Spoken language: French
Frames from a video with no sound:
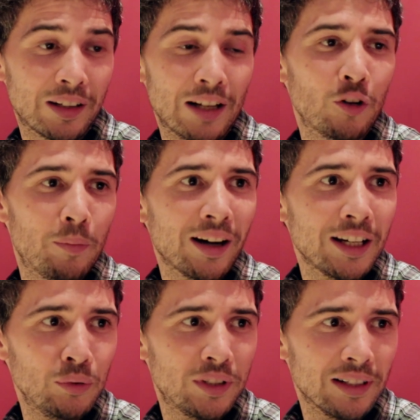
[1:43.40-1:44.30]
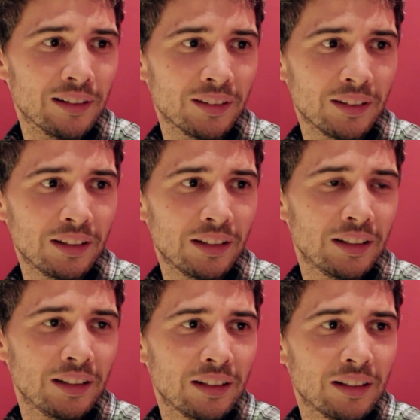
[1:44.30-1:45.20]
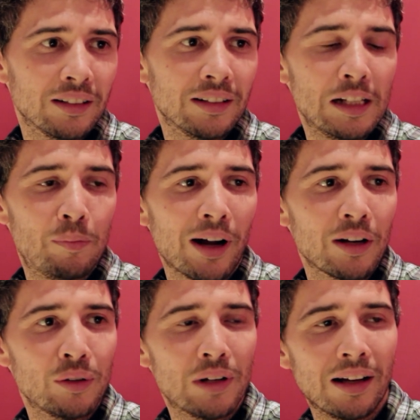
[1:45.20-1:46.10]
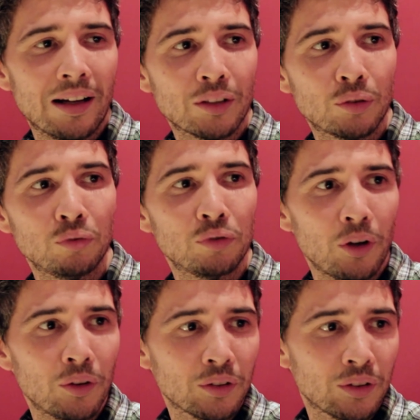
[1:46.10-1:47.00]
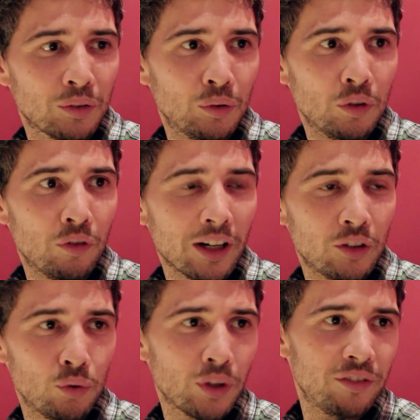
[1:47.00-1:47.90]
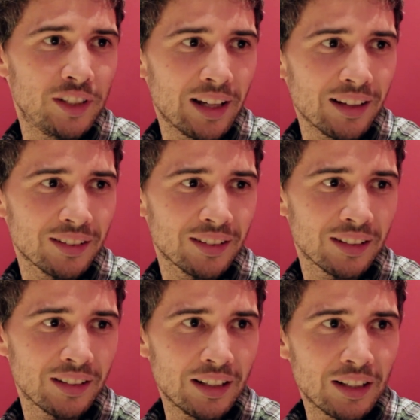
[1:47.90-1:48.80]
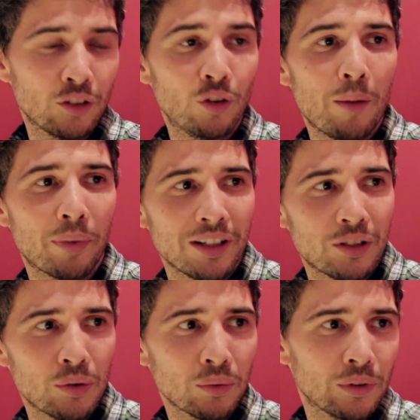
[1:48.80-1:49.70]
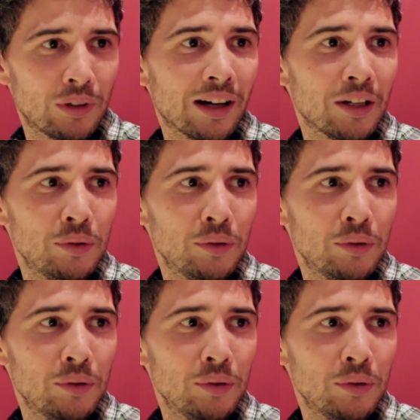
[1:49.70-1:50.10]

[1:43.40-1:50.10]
quelque part inutile. Ils euh, il parle de la souffrance de devoir être toujours efficace, de la pression de la